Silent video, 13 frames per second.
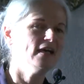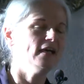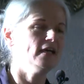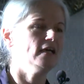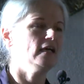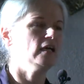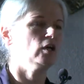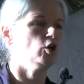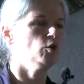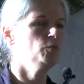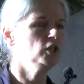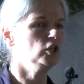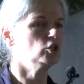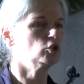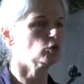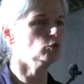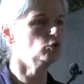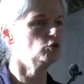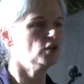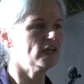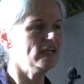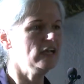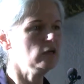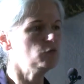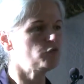äh, kommen die strukturellen